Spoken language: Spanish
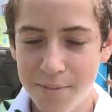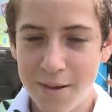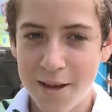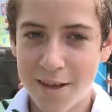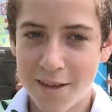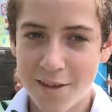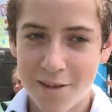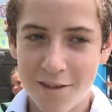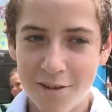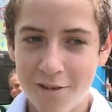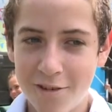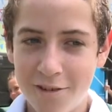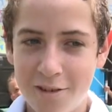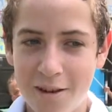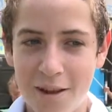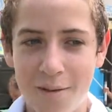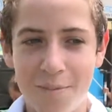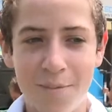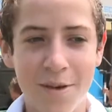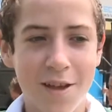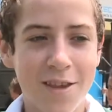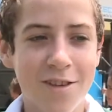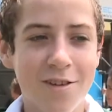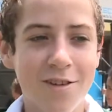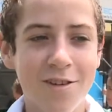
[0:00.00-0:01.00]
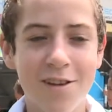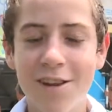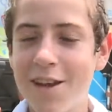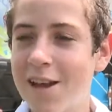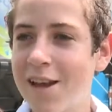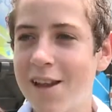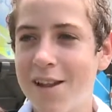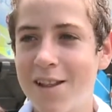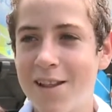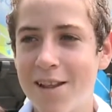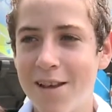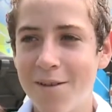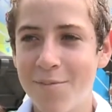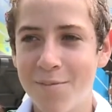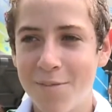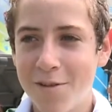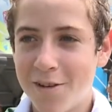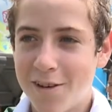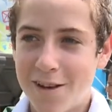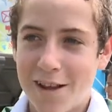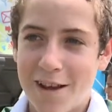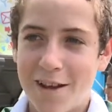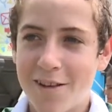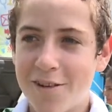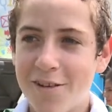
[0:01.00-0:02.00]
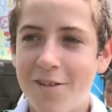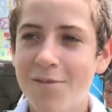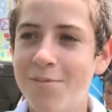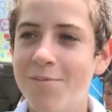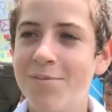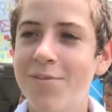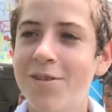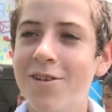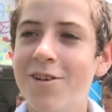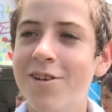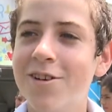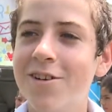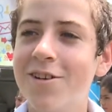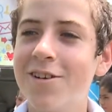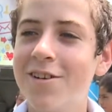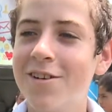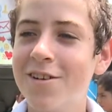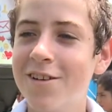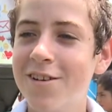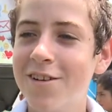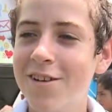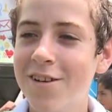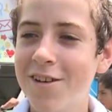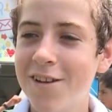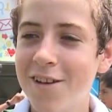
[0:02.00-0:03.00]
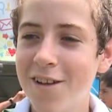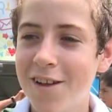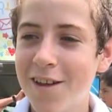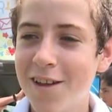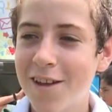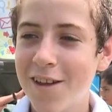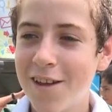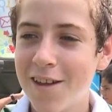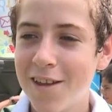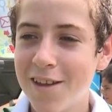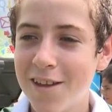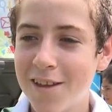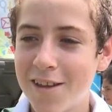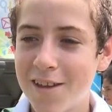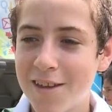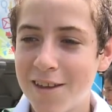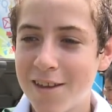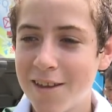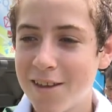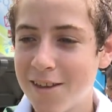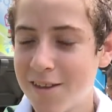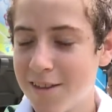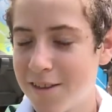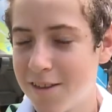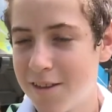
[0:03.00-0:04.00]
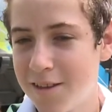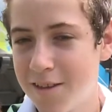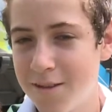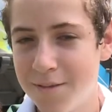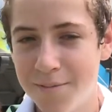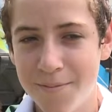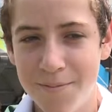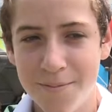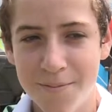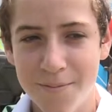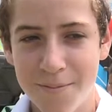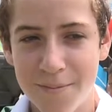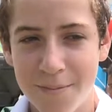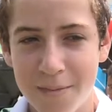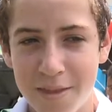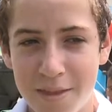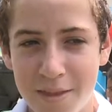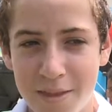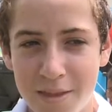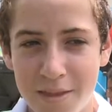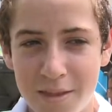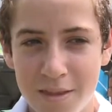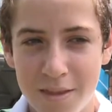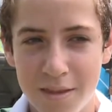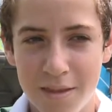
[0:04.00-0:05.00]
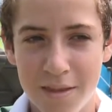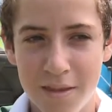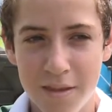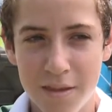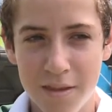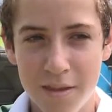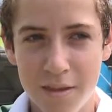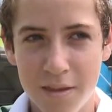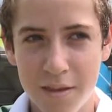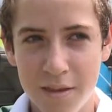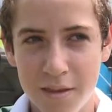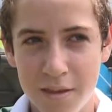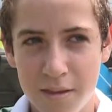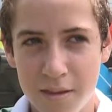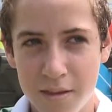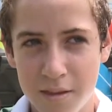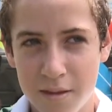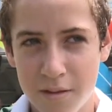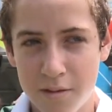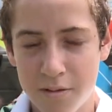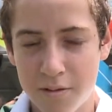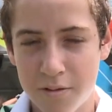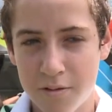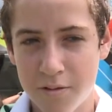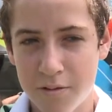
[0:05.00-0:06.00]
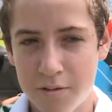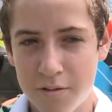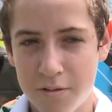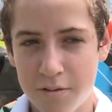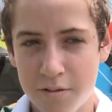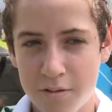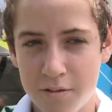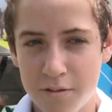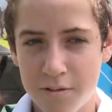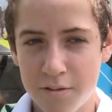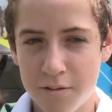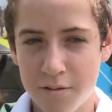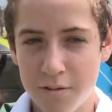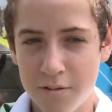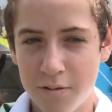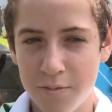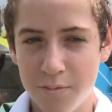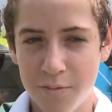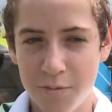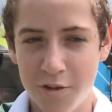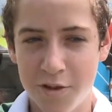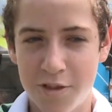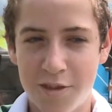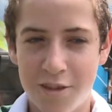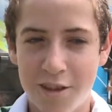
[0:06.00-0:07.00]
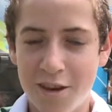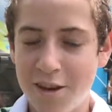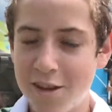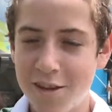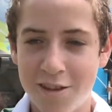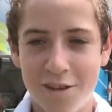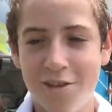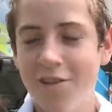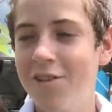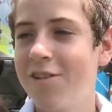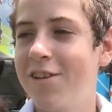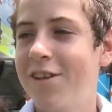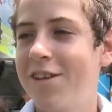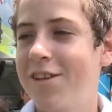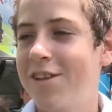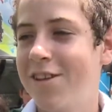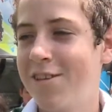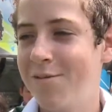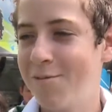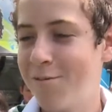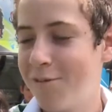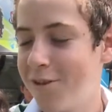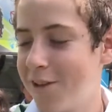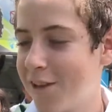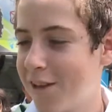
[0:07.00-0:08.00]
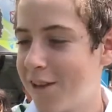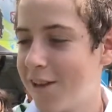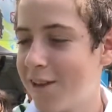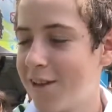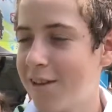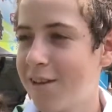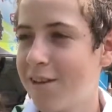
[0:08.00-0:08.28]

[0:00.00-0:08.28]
Paso la mayoría del tiempo en la compu. ¿Cuántas horas al día pasas frente a una computadora? Como tres horas por ahí.